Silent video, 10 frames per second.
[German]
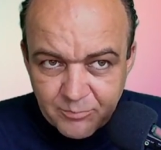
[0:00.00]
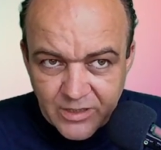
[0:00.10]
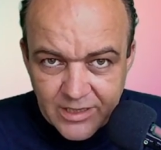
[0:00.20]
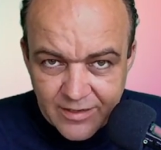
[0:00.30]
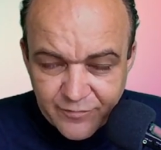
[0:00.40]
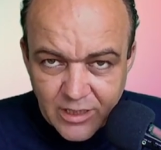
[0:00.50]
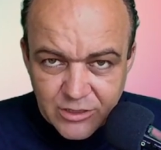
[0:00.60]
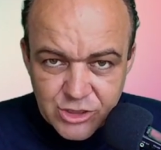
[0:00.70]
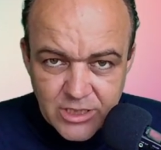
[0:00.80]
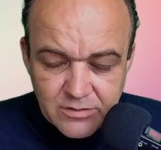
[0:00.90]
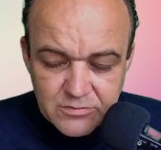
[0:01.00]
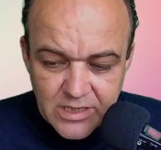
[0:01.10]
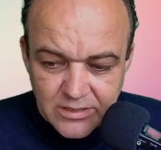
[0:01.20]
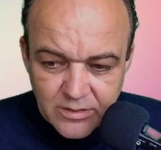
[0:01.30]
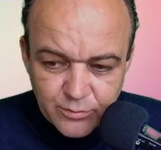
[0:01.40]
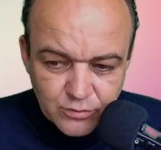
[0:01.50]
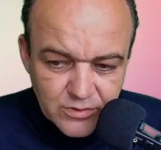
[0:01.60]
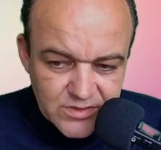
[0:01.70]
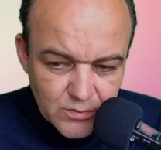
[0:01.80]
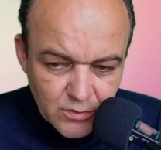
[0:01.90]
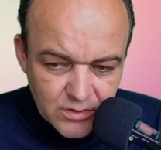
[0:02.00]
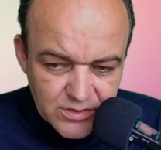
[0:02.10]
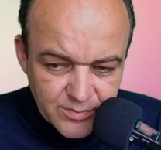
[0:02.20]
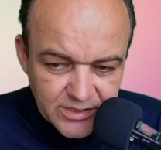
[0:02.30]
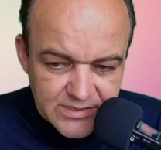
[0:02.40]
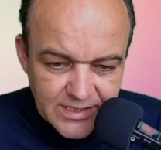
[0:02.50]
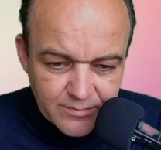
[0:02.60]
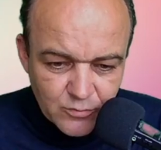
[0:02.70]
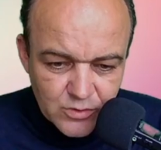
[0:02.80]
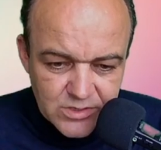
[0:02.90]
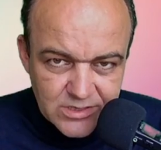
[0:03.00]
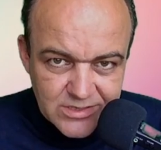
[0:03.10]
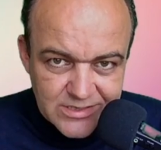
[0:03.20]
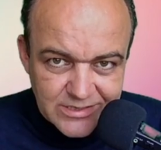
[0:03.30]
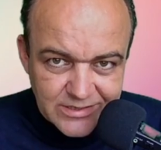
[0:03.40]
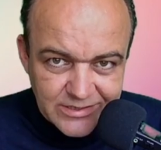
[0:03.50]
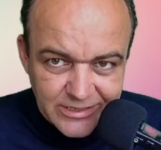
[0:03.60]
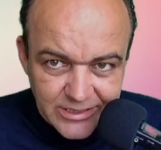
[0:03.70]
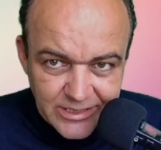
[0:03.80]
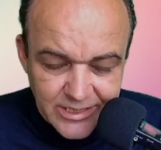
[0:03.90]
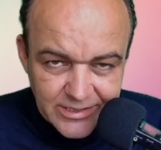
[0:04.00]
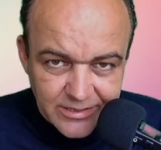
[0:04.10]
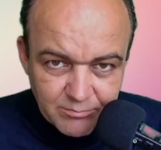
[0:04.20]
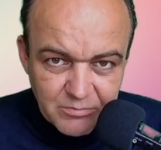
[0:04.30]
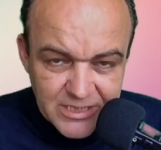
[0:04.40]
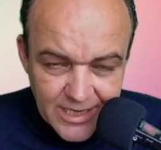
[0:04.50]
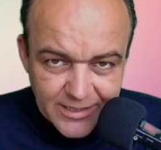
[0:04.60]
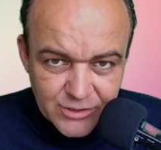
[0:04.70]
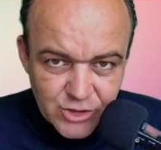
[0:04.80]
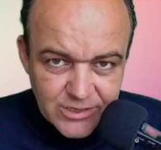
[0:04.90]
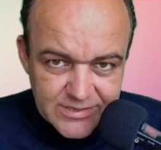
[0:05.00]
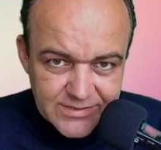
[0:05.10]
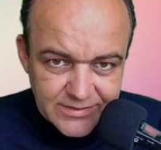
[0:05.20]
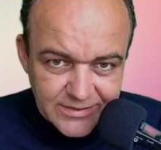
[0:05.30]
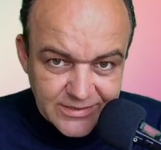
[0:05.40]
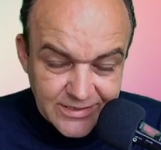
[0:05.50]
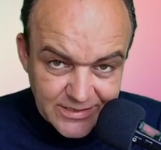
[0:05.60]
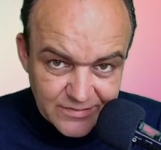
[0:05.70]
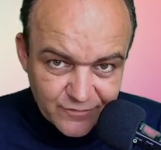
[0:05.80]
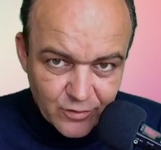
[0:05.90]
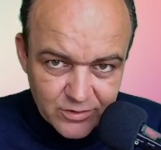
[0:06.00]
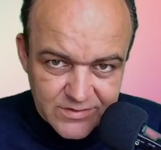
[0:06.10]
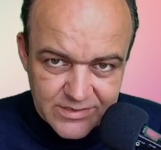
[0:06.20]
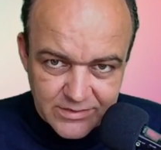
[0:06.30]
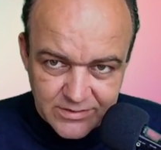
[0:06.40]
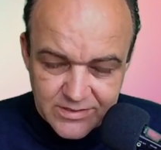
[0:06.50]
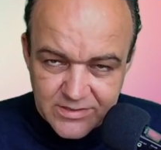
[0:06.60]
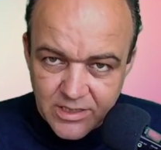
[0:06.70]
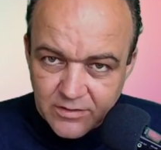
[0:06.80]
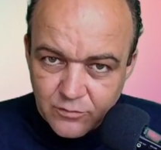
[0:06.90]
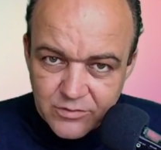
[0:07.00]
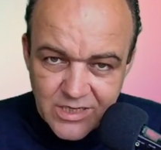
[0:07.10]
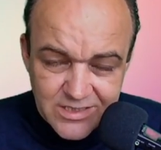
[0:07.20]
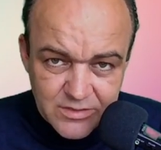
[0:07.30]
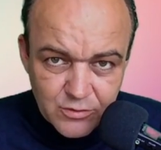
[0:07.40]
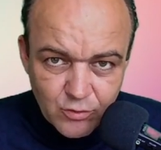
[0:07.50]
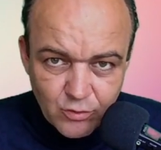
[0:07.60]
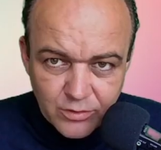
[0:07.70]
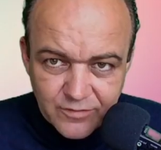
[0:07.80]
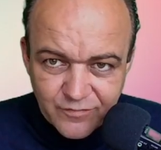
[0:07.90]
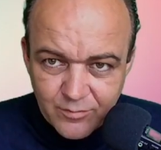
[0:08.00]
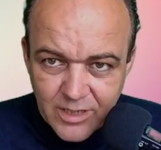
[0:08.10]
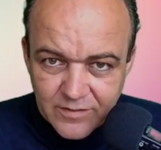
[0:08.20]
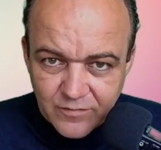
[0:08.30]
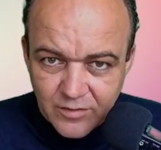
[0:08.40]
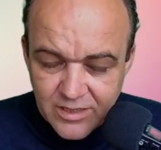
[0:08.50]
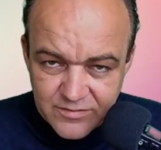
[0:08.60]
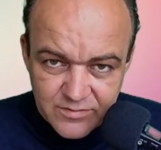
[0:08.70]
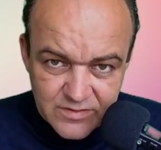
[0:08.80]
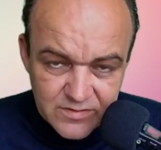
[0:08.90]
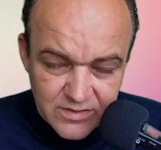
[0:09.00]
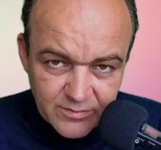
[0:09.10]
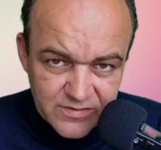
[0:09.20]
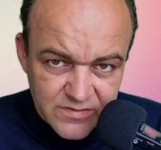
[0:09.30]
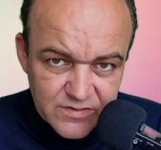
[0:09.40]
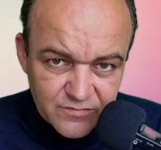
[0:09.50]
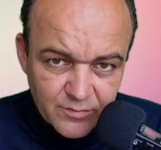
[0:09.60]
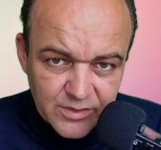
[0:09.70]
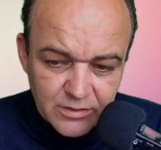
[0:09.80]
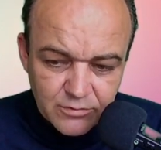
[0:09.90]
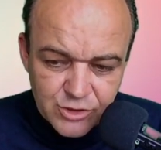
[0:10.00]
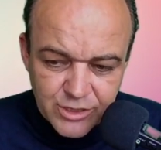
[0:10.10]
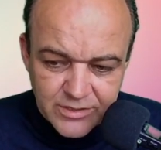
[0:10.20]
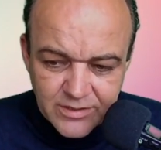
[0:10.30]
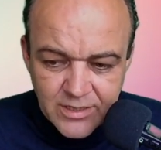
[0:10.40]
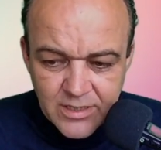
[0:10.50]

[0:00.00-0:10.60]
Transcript: Lehrveranstaltungsangebote so konzipiert sein müssen, dass sie diejenigen mit einschließen, die nicht vor Ort sind. Das kann durch asynchrone Formate, also Wissens der Wissensvermittlung geschehen